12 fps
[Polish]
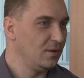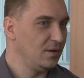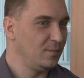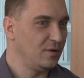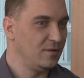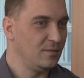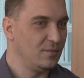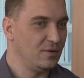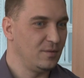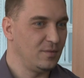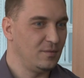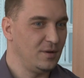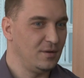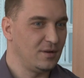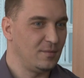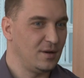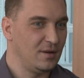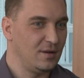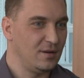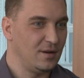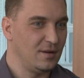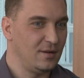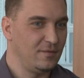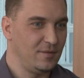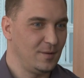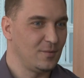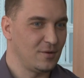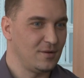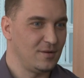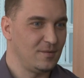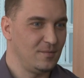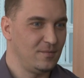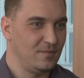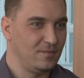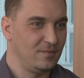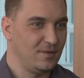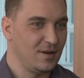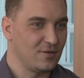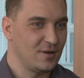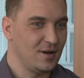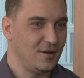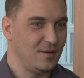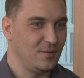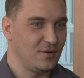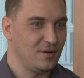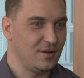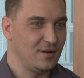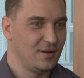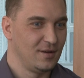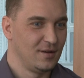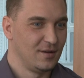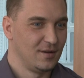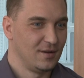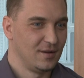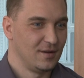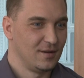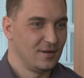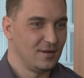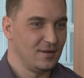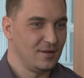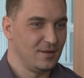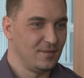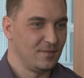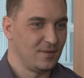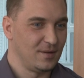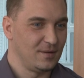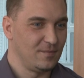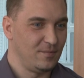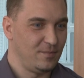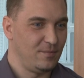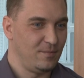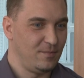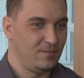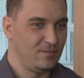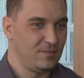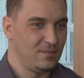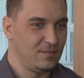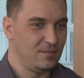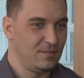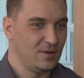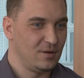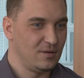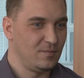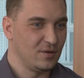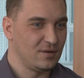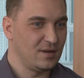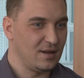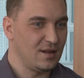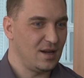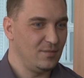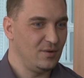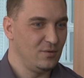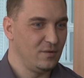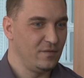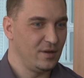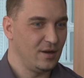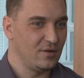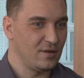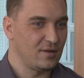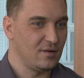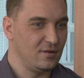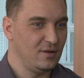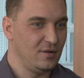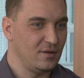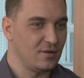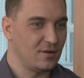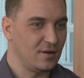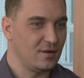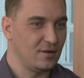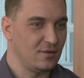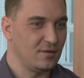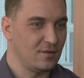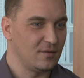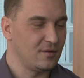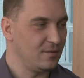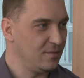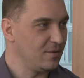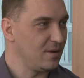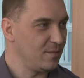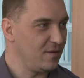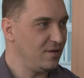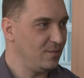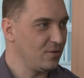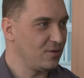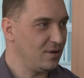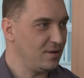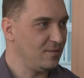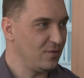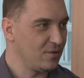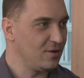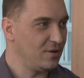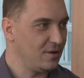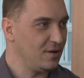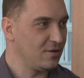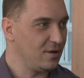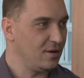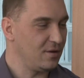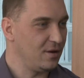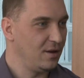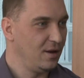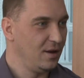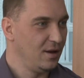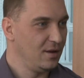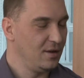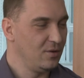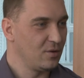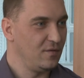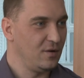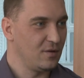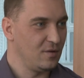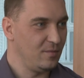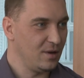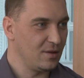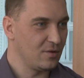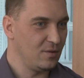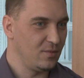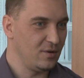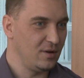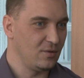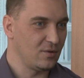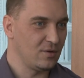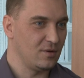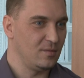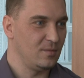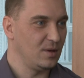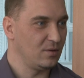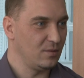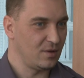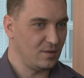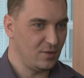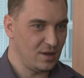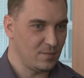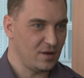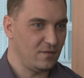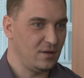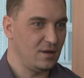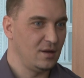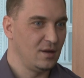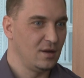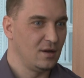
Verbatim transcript: To no, nie powiem, bo nie pamiętam, ale, ale wiem, że naczekałem się. Y, no, pod teatrami głównie, jak się stoi i się czeka, to, to, to naprawdę można, można się naczekać. Niektórzy wychodzą bardzo szybko, niektórzy, niektórym to zajmuje naprawdę